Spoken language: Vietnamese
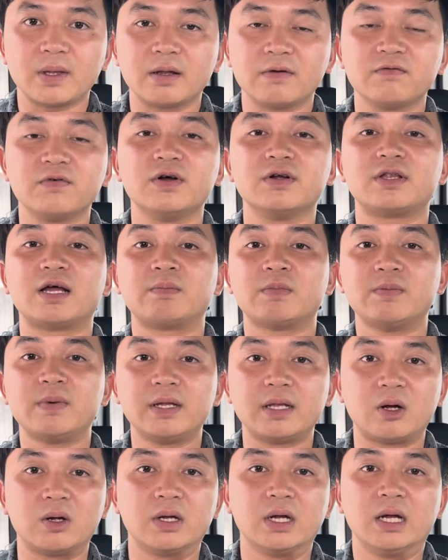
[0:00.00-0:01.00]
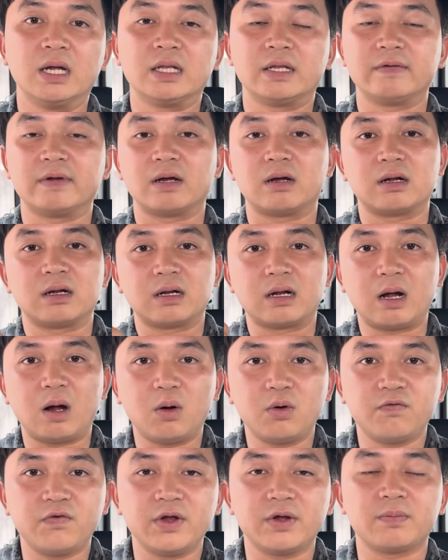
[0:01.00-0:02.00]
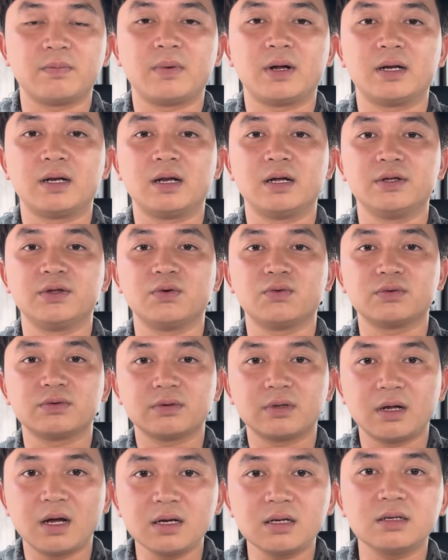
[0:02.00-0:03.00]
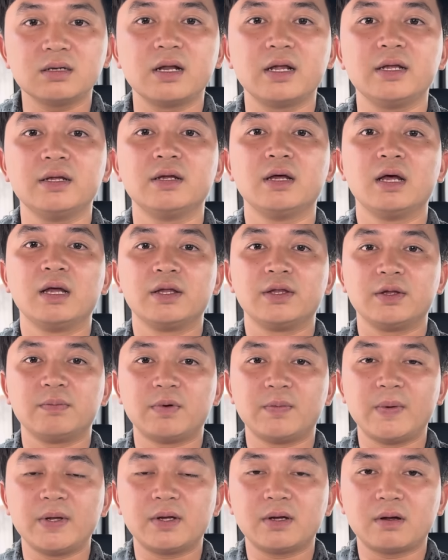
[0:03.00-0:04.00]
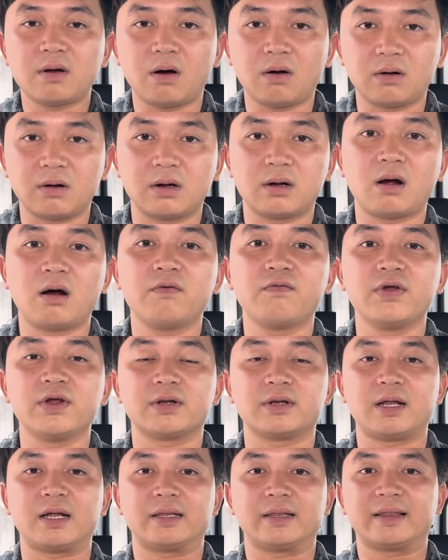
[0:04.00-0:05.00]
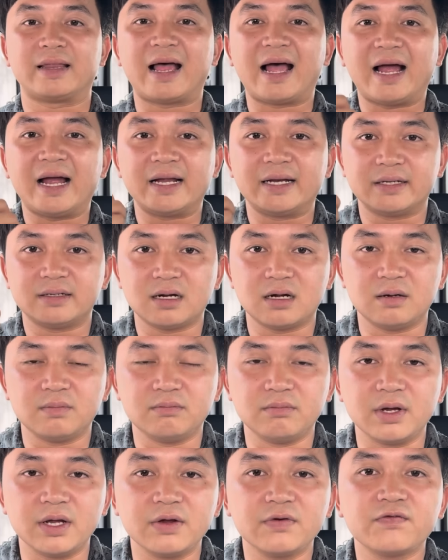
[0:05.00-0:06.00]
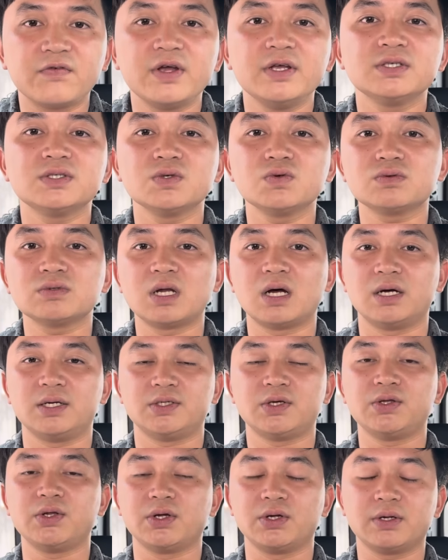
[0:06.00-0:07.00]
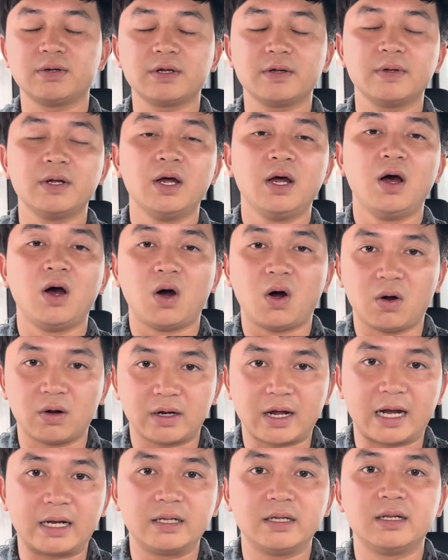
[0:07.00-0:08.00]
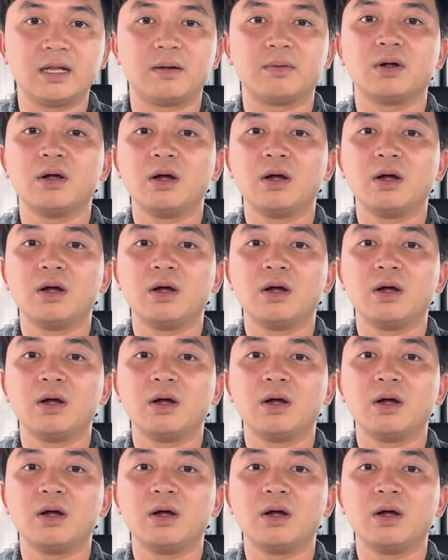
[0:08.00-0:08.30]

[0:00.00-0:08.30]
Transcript: vừa tầm với Bi thôi thì ngồi việc mà lợi nhuận ít đi nhưng mà Bi còn có việc là tài trợ miễn phí suốt đời cho những cái hoàn cảnh như là